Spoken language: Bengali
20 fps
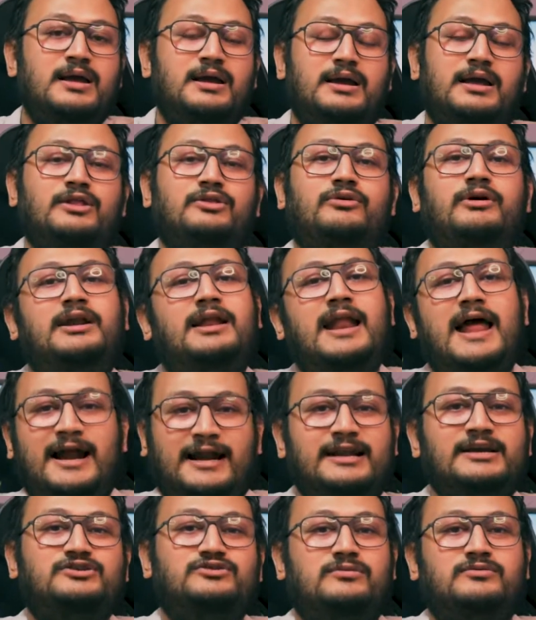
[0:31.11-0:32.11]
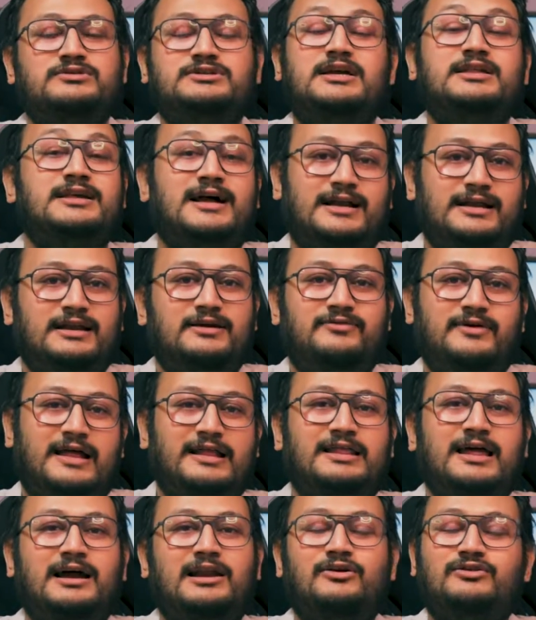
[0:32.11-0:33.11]
কিন্তু এটার একটাই সমস্যা চারটে ফ্যান
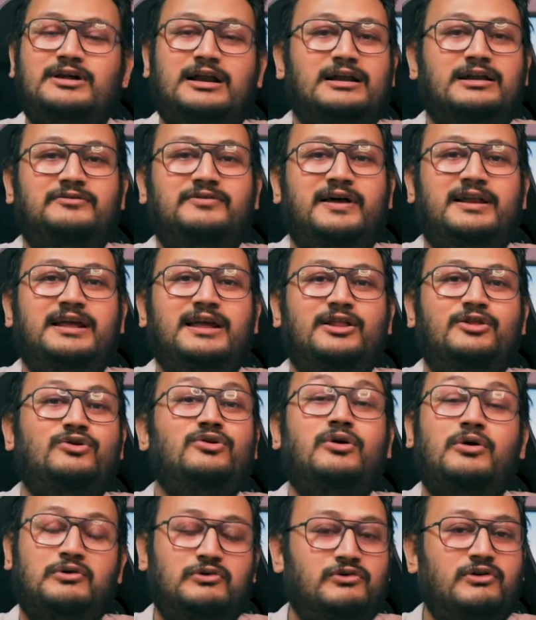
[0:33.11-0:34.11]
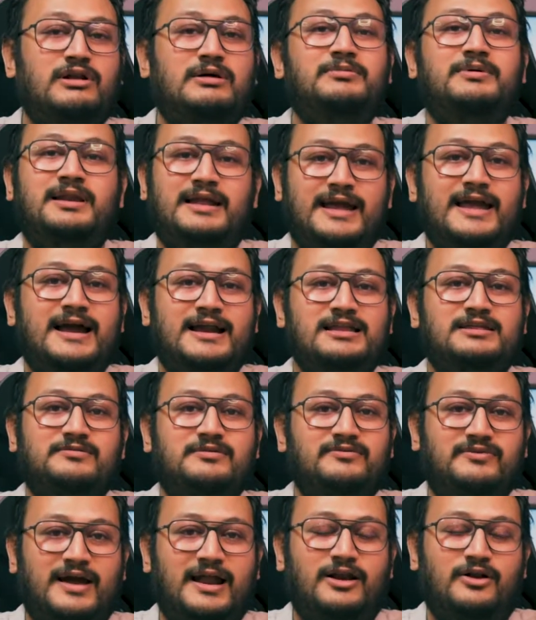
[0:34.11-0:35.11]
থাকলেও চারটে ফ্যান কিন্তু কন্ট্রোলেবল
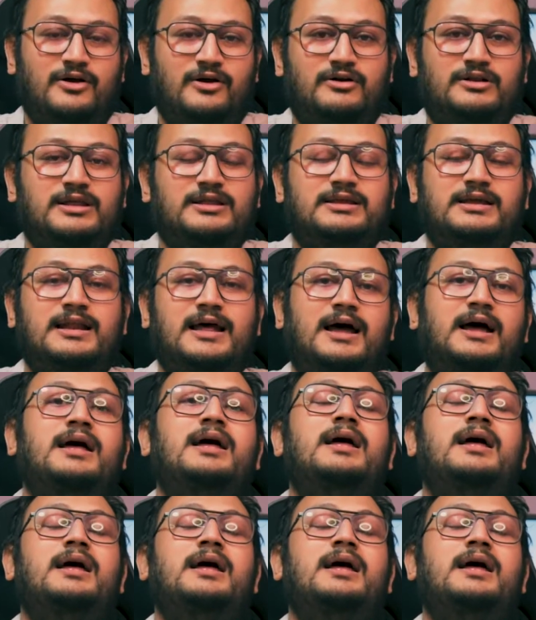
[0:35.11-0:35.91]
জিবি ফ্যান নয় অর্থাৎ কিনা